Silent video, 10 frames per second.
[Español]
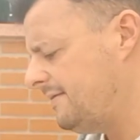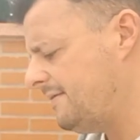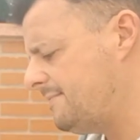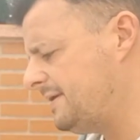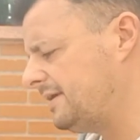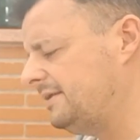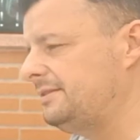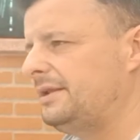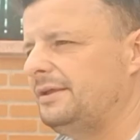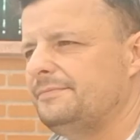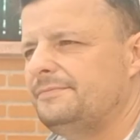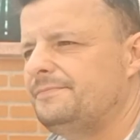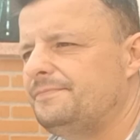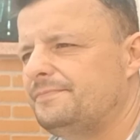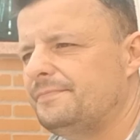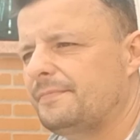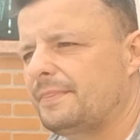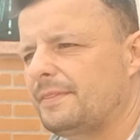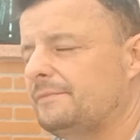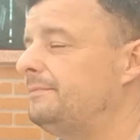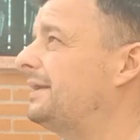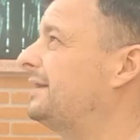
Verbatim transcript: eh, para que entre mm,